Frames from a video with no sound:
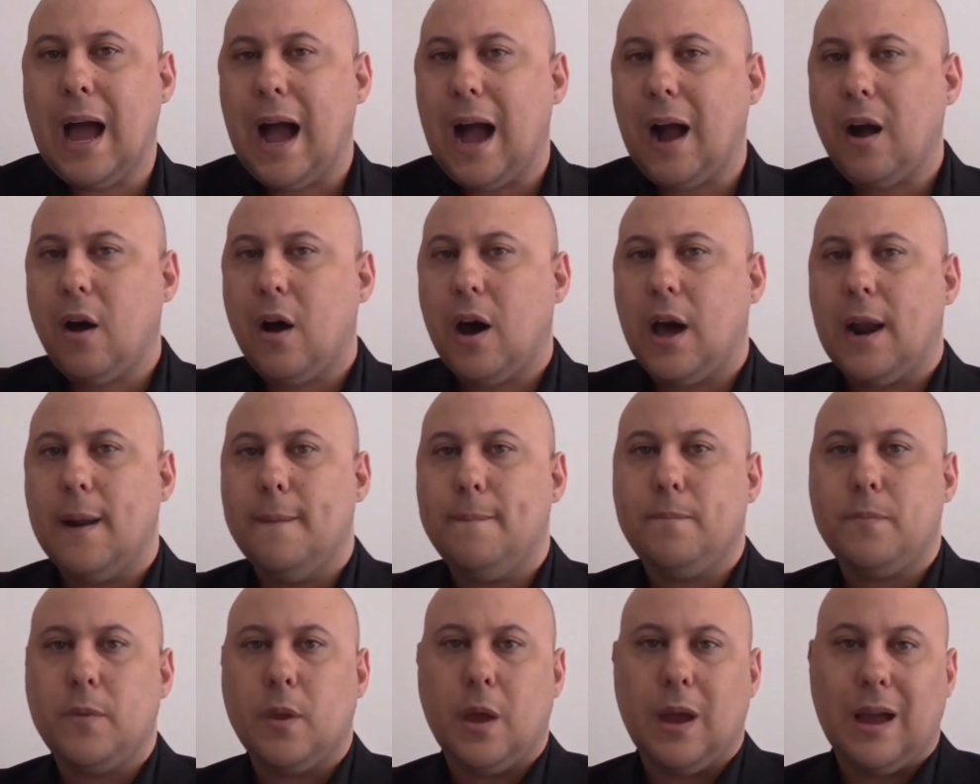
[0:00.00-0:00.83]

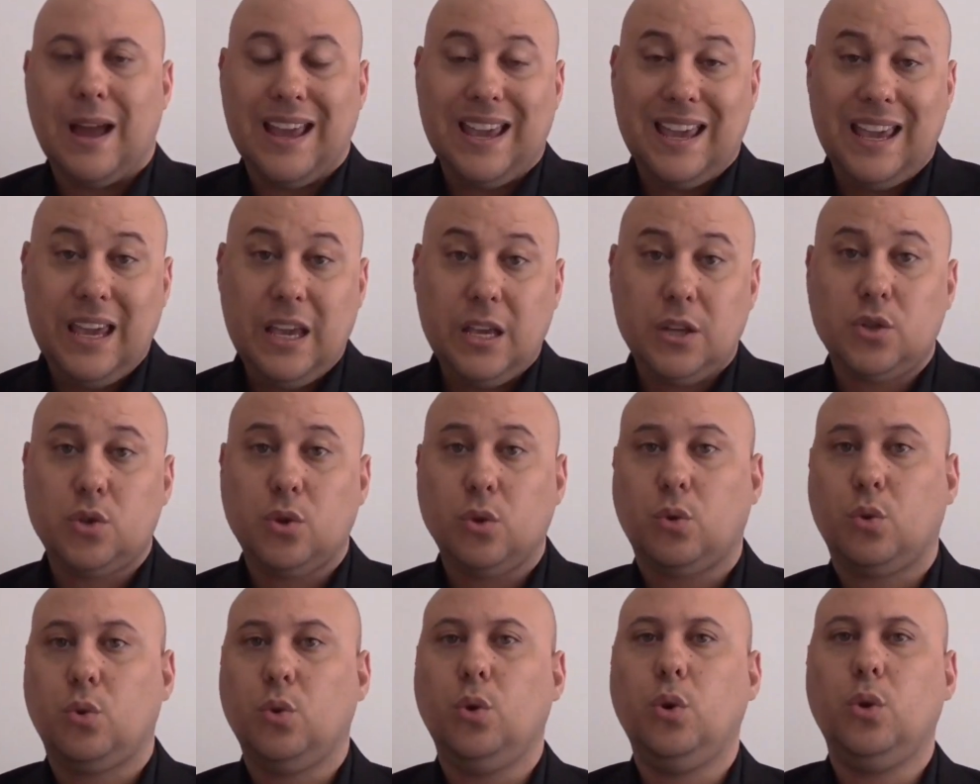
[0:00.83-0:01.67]
Agora,
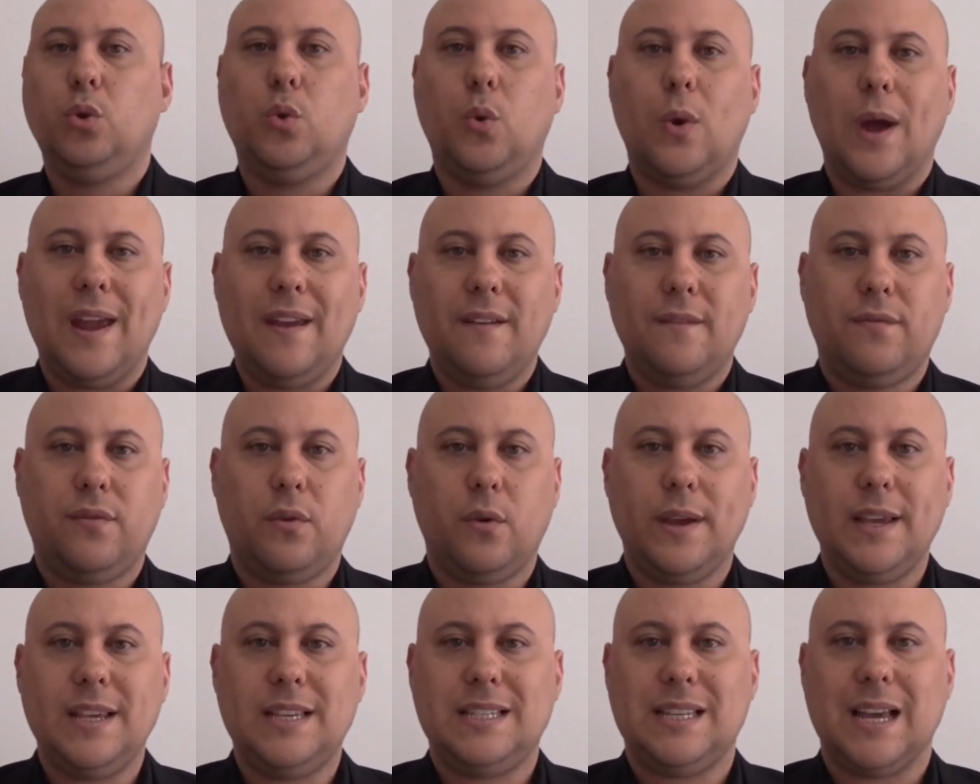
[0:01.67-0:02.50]
isso tudo é
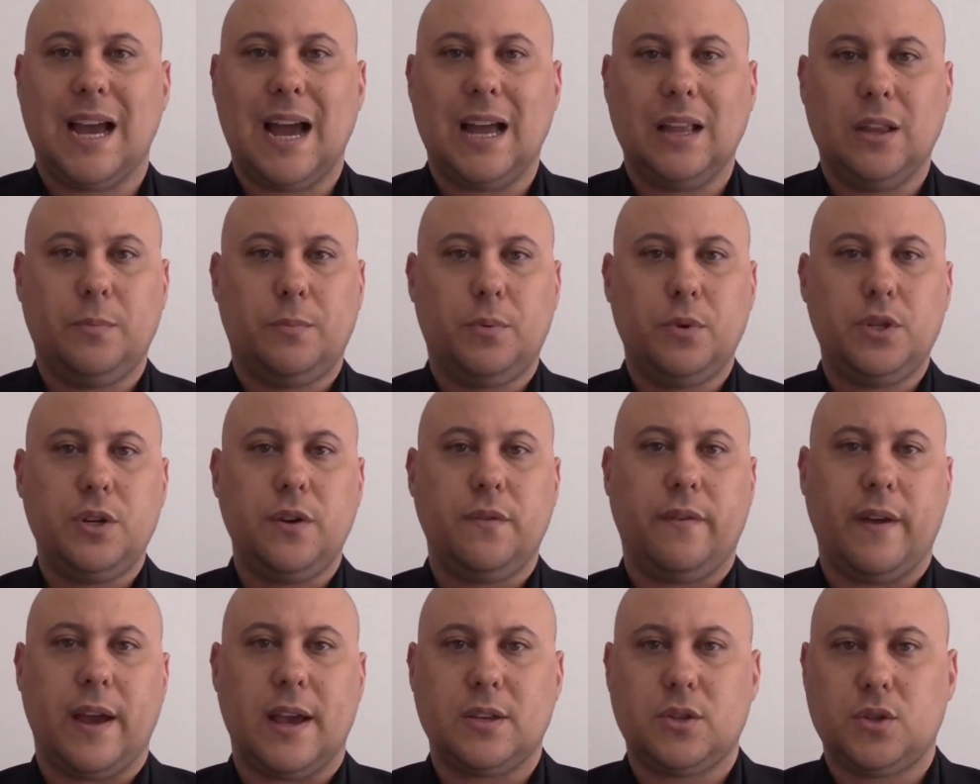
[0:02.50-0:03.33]
influenciado por
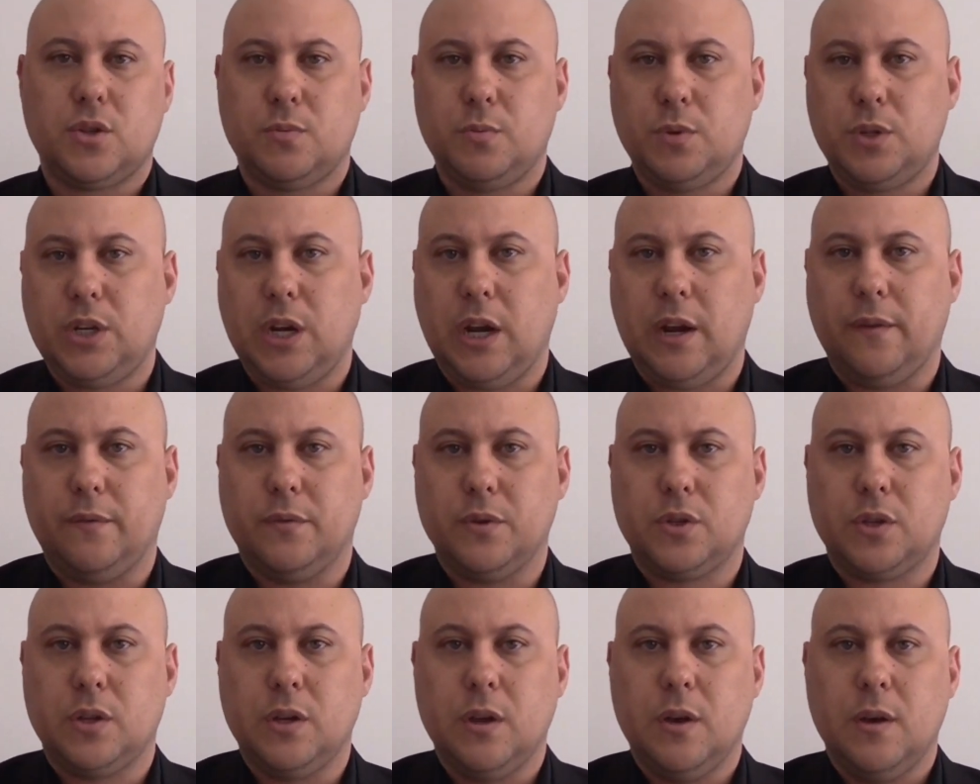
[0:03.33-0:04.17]
diversos
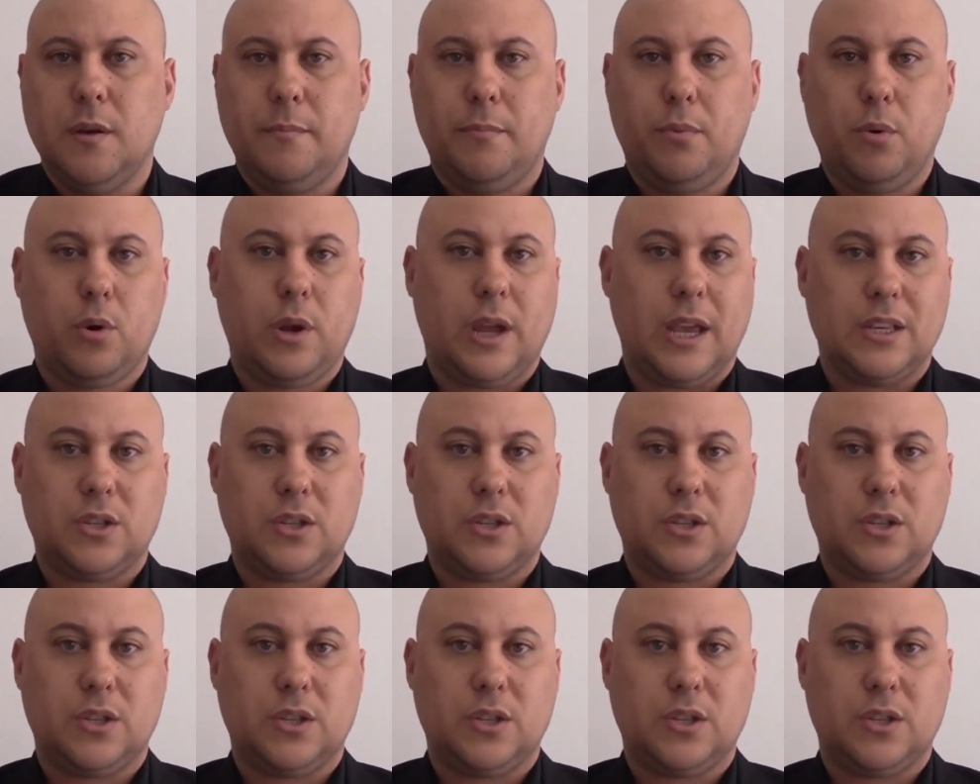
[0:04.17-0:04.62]
motivos por